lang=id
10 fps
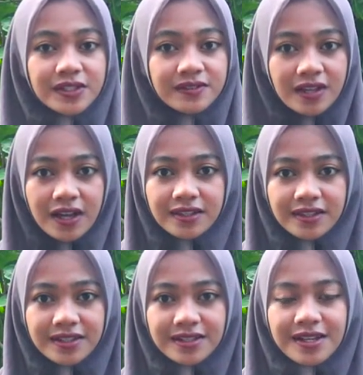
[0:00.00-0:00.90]

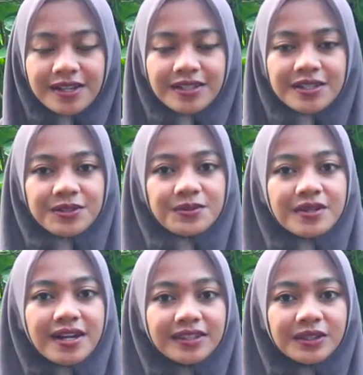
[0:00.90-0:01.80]
kesehatan dan
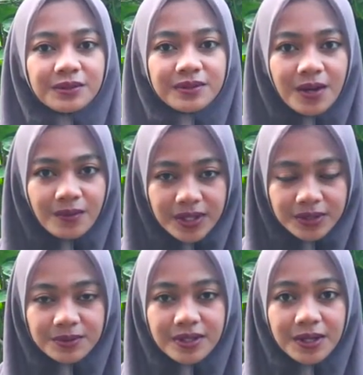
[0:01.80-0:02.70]
juga tentunya
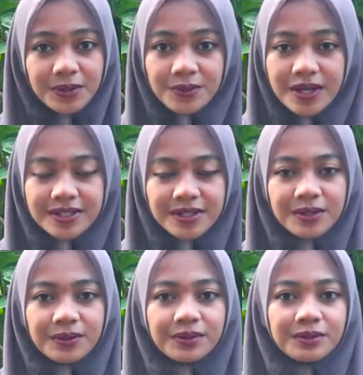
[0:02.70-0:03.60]
waktu yang luang
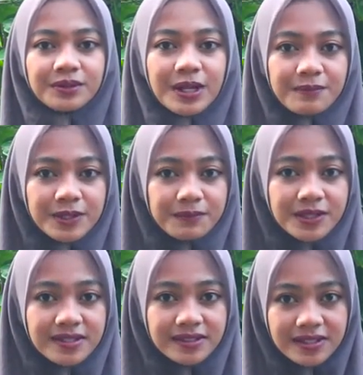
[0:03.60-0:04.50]
untuk dapat
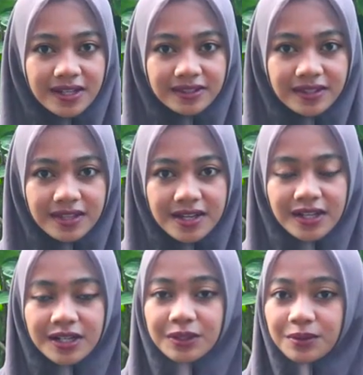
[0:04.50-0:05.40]
menyaksikan
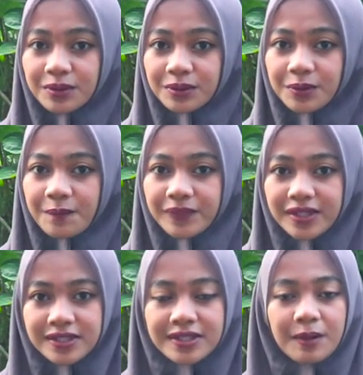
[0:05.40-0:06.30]
tayangan Kultum
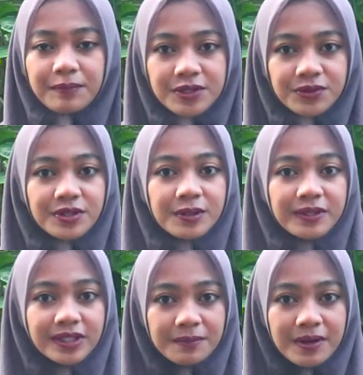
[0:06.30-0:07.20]
di episode
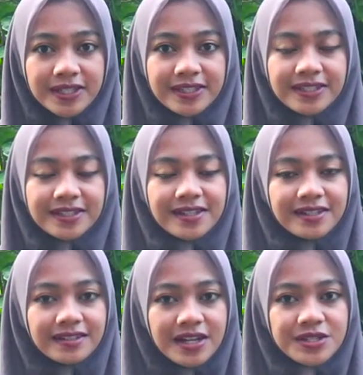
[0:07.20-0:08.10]
pertama ini
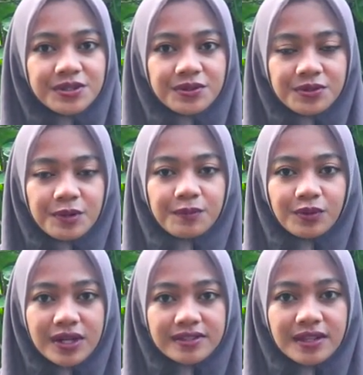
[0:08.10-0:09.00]
dengan judul
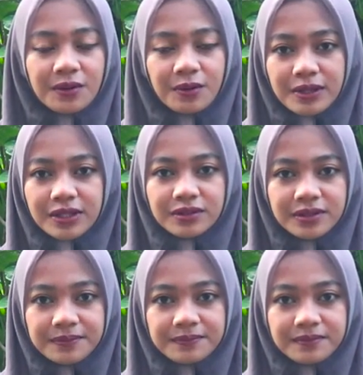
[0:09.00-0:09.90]
Puasa
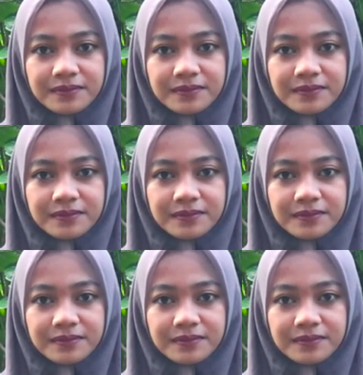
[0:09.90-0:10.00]
Ramadan.